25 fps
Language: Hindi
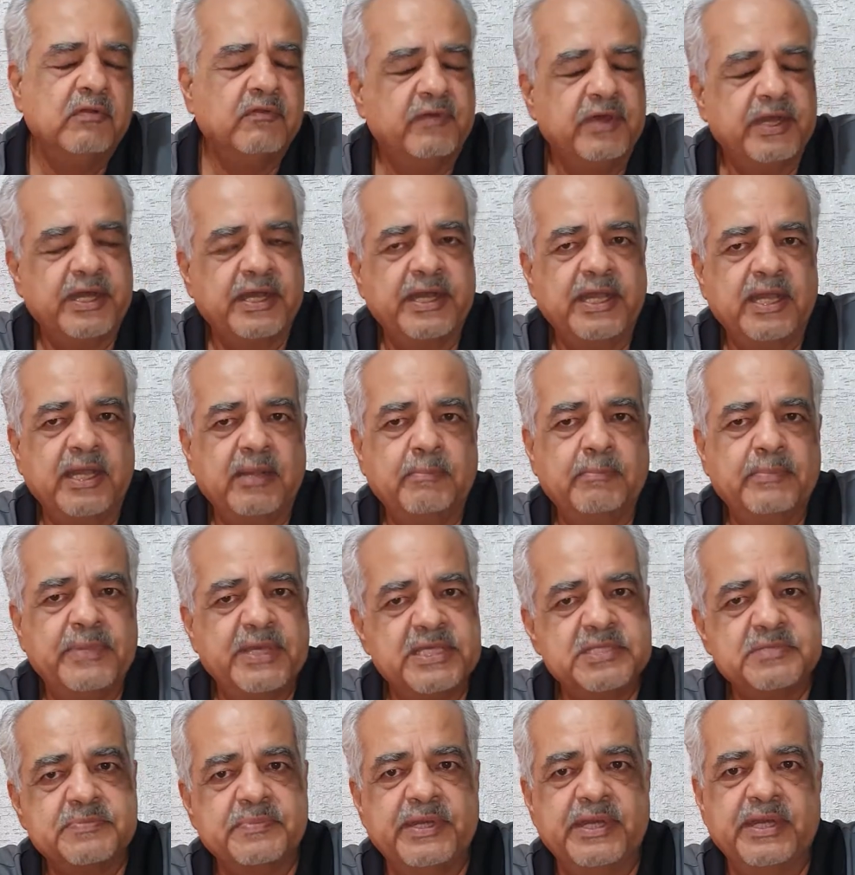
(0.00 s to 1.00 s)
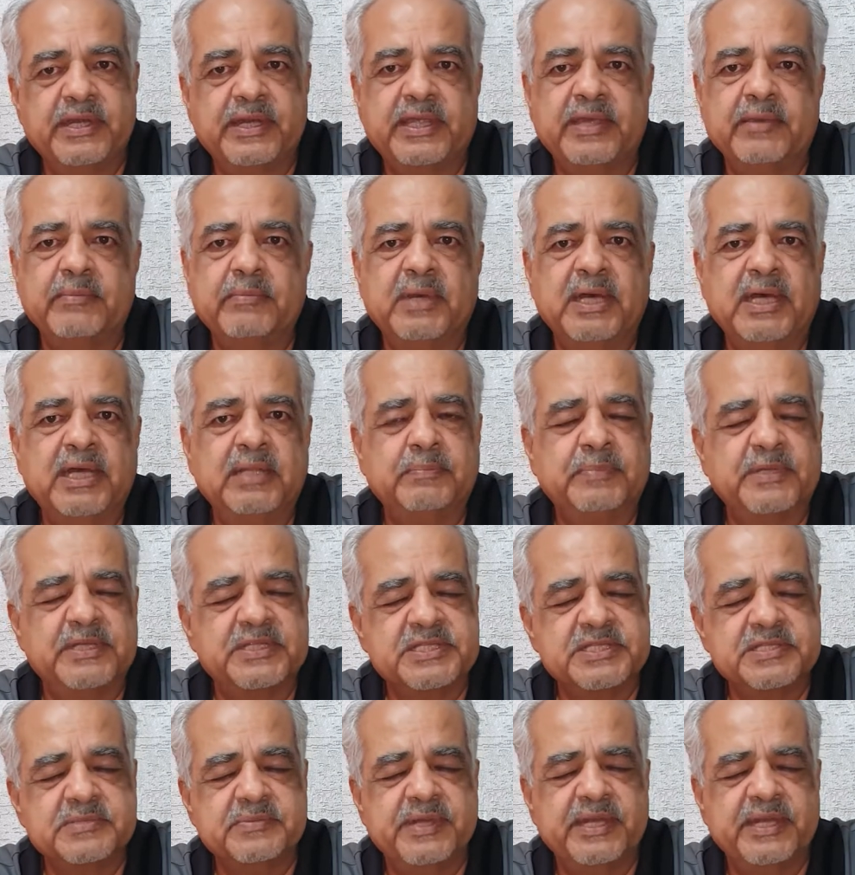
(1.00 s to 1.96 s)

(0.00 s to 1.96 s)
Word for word: वरना 20 मिनट के बाद 25